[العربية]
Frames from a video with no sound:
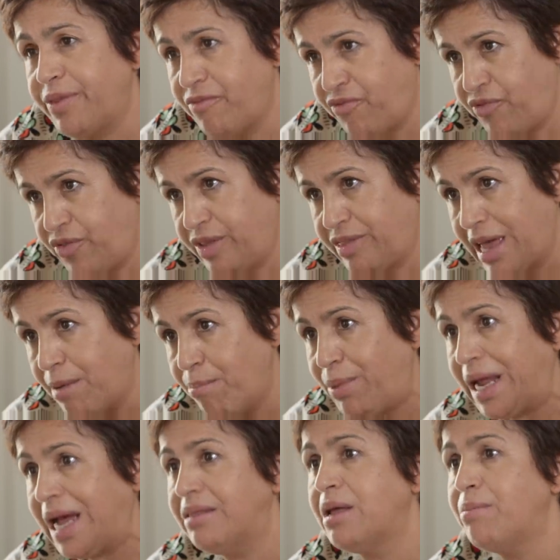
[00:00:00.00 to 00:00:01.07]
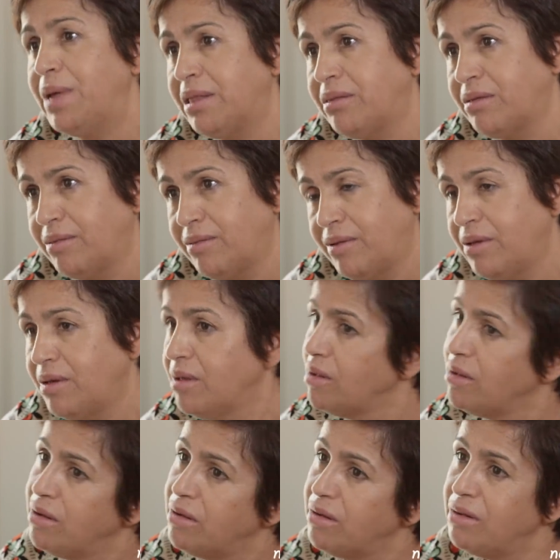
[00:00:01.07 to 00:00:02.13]
في طلب الخدمات
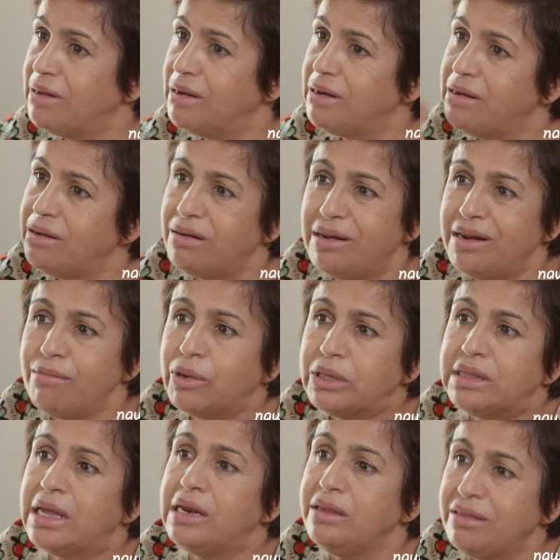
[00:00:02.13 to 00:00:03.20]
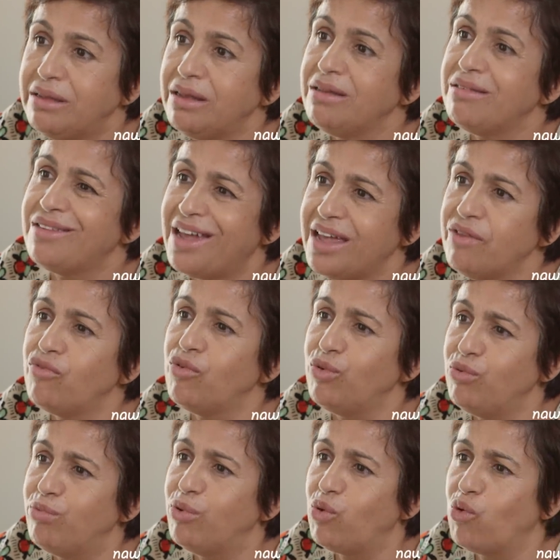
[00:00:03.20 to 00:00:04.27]
لي مونتاليتي سا
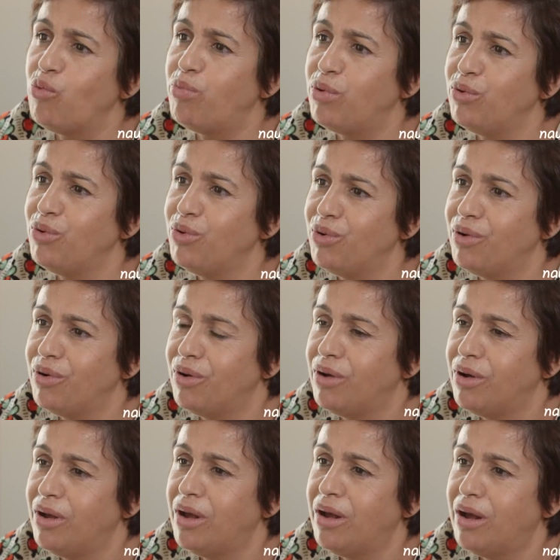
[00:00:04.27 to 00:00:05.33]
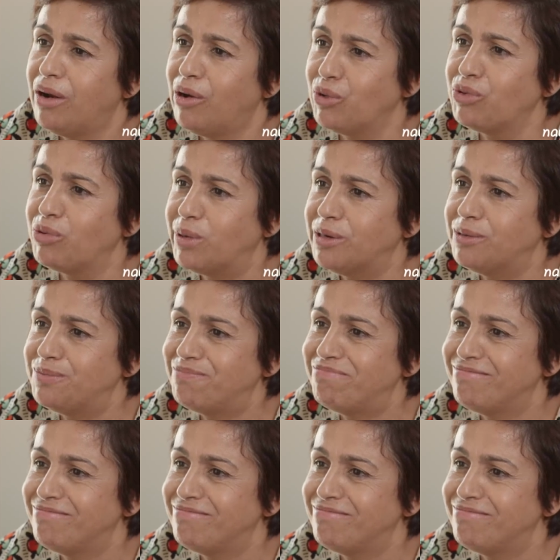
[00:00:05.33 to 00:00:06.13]
ايفولو بوكو بلو لونتوان